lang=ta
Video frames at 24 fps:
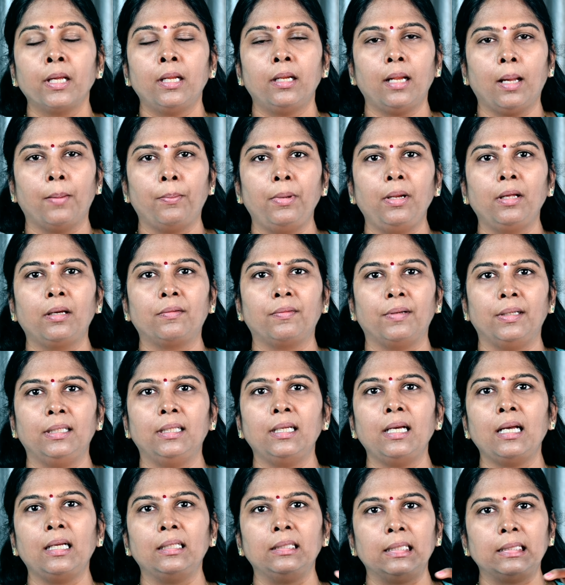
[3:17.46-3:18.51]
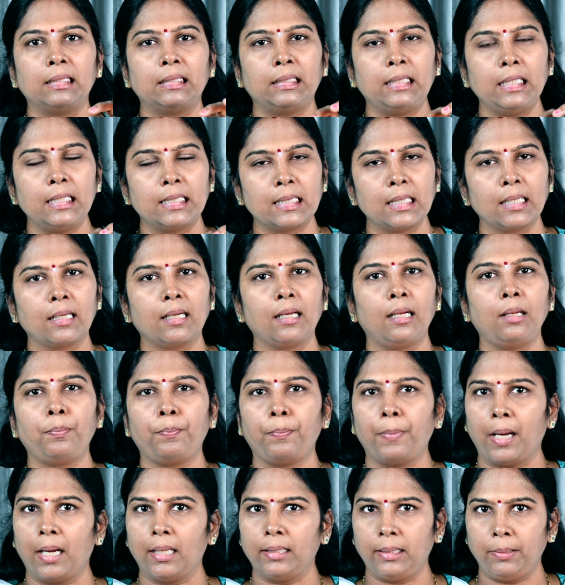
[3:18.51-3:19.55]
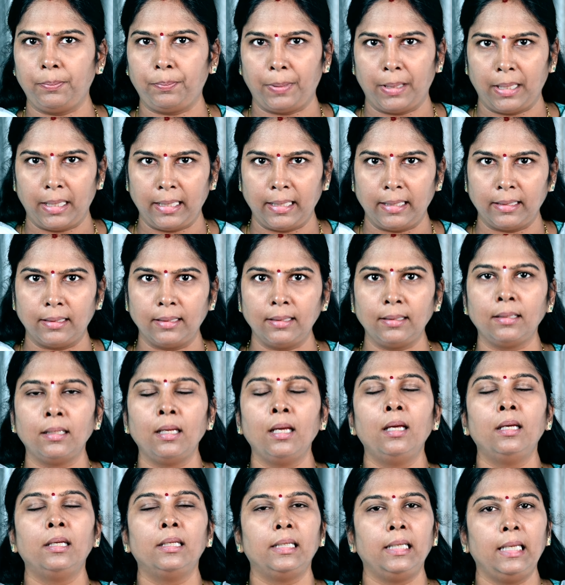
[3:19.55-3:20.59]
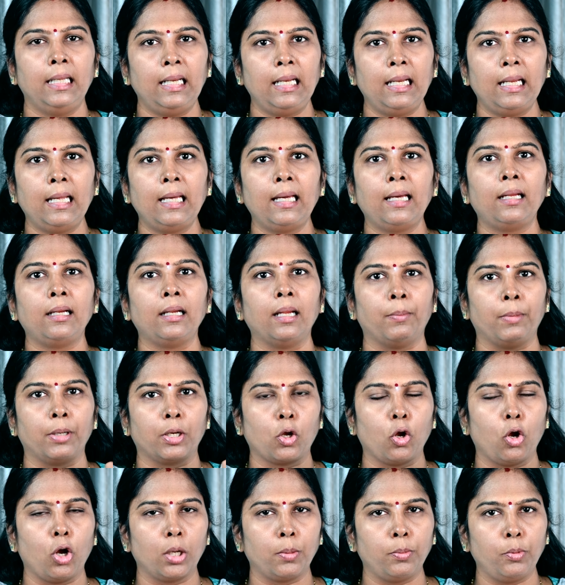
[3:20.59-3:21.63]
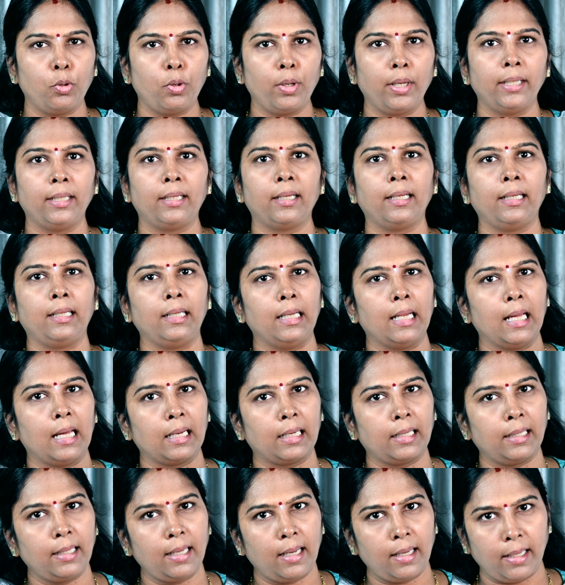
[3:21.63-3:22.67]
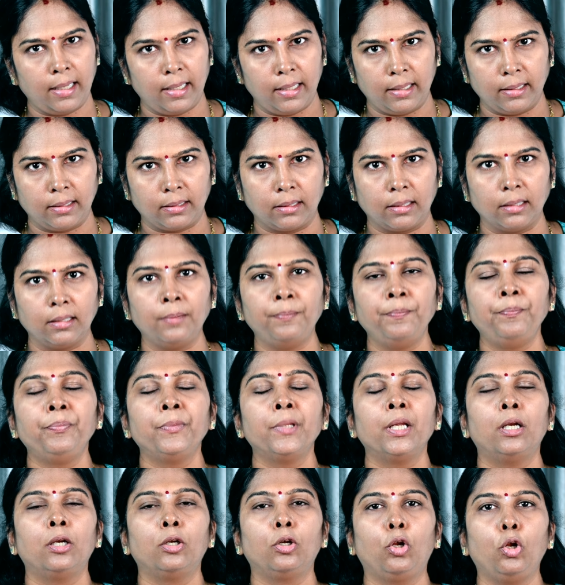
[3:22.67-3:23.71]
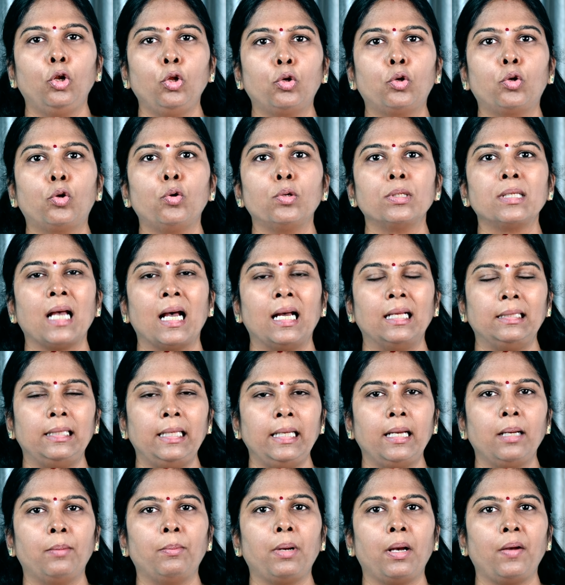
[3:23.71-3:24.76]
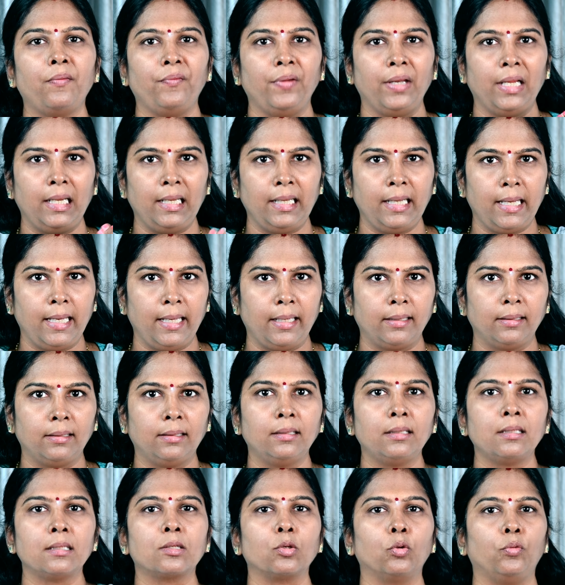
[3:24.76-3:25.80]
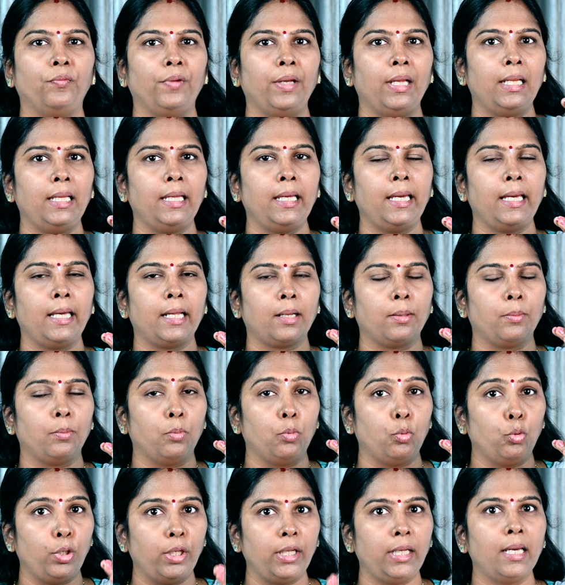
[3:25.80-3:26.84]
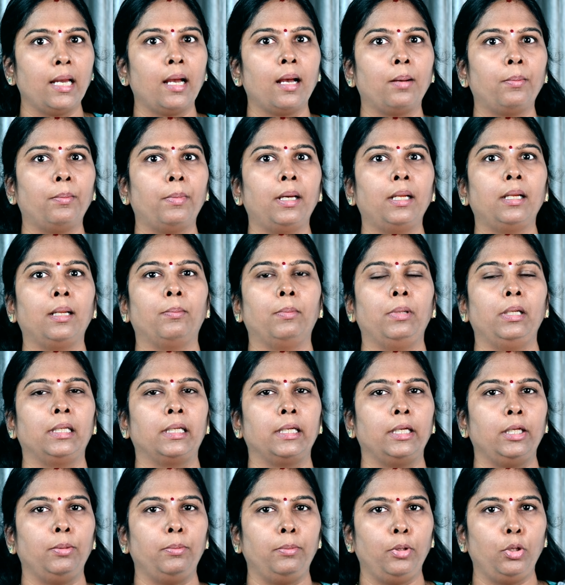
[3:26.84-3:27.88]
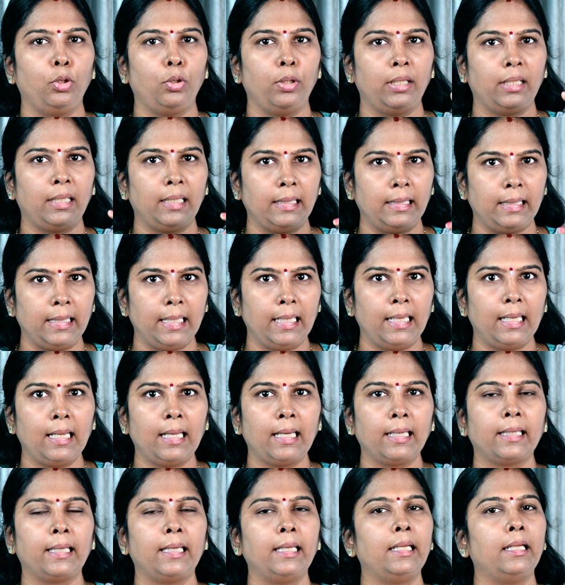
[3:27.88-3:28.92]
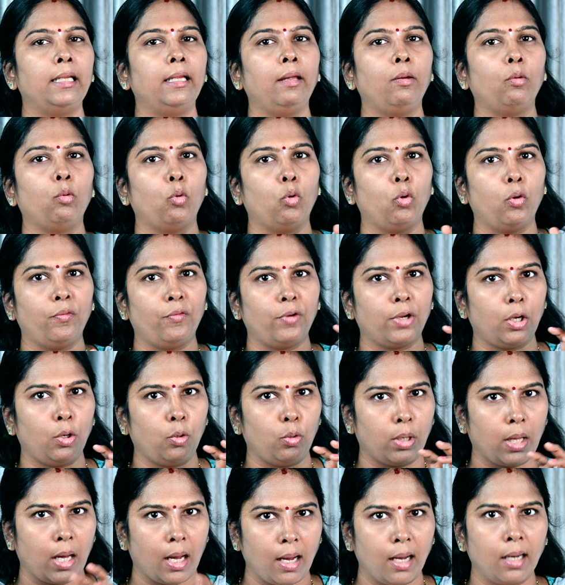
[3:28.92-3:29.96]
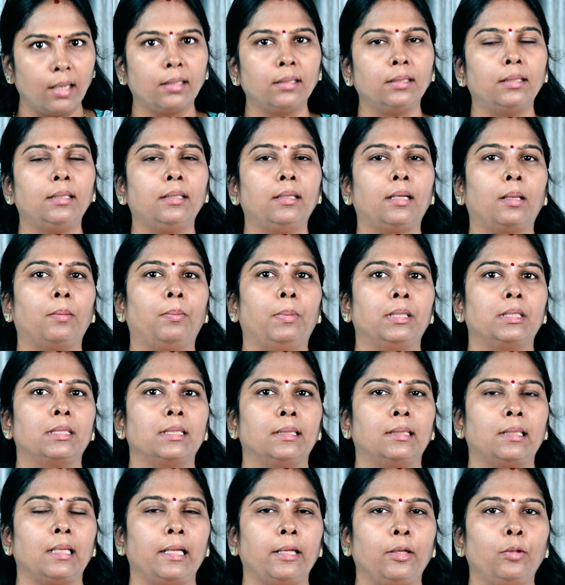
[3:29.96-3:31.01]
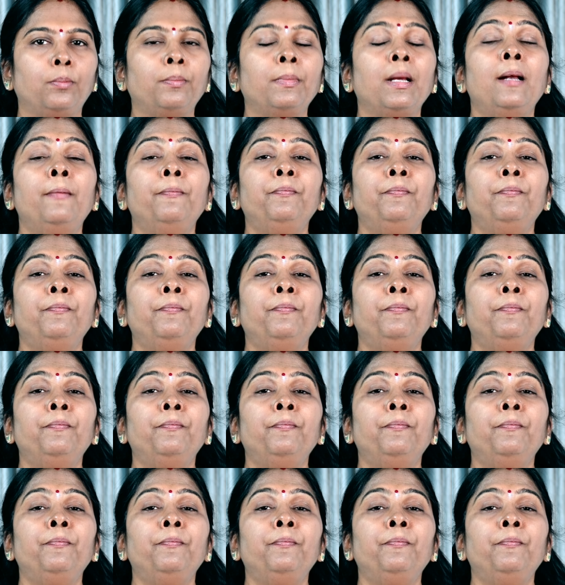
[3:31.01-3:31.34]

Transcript: நம்மளுக்கு வந்து அந்த திசுக்கள் பாதிப்படையுது இல்லை நம்ம கார்போஹைட்ரேட் நிறையா எடுத்து குளுக்கோஸ் அதிகமாக வெளியேறுது ஸோ வெளியேற முடியாமல் நம்மளுக்கு இம்யூனிட்டி இல்லை கிட்னி ஓவர்லோட் ஆகுதுன்ற பட்சத்துலையும்